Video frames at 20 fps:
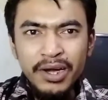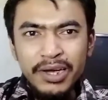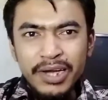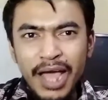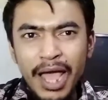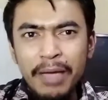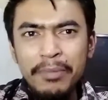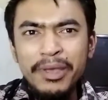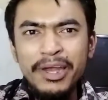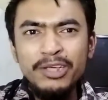
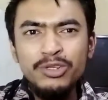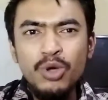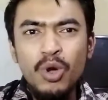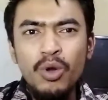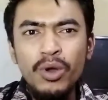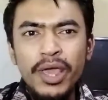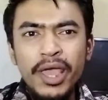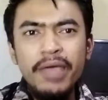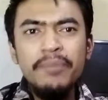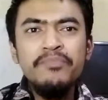ডায়াবেটিস
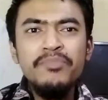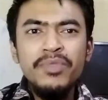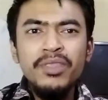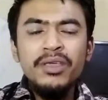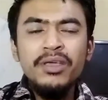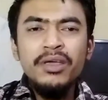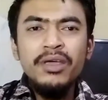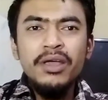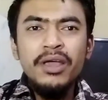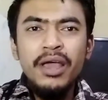হলে
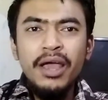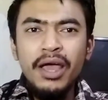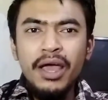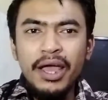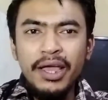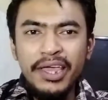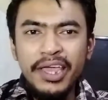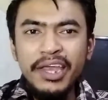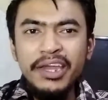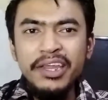
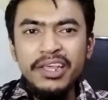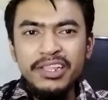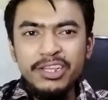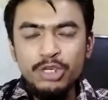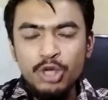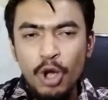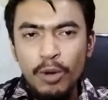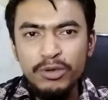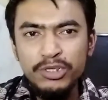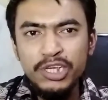কিডনিতে
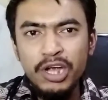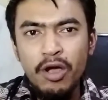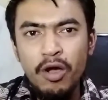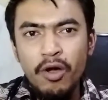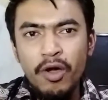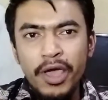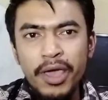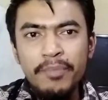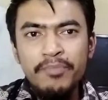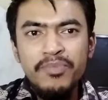সমস্যা
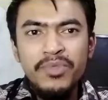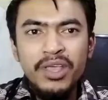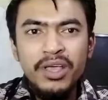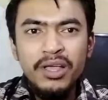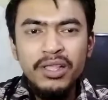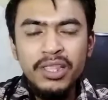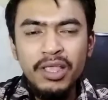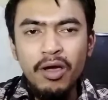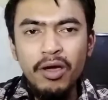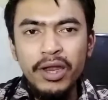হয়
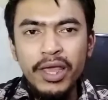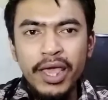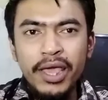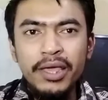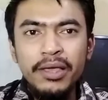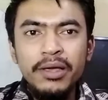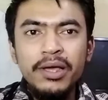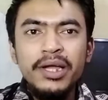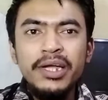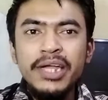তাহলে
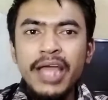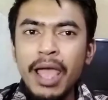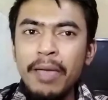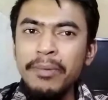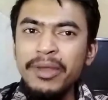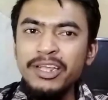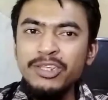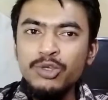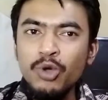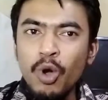
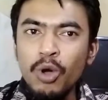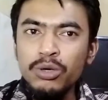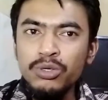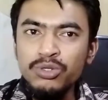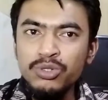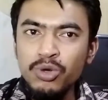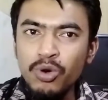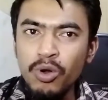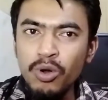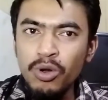ডায়াবেটিস
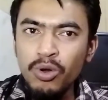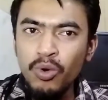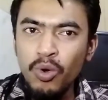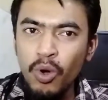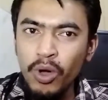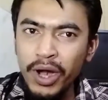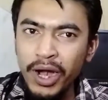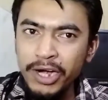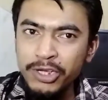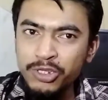কন্ট্রোল
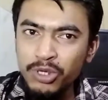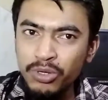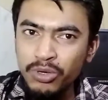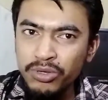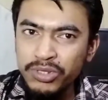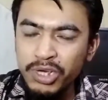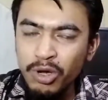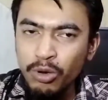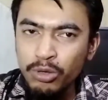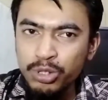করার জন্য
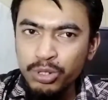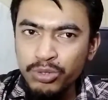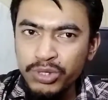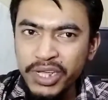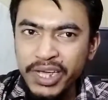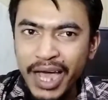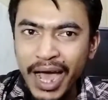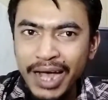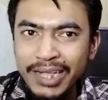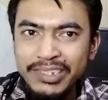যে
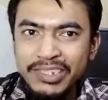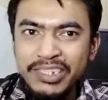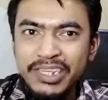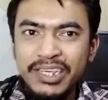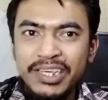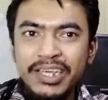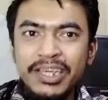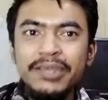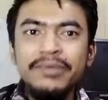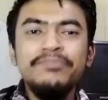ওষুধটি খাচ্ছি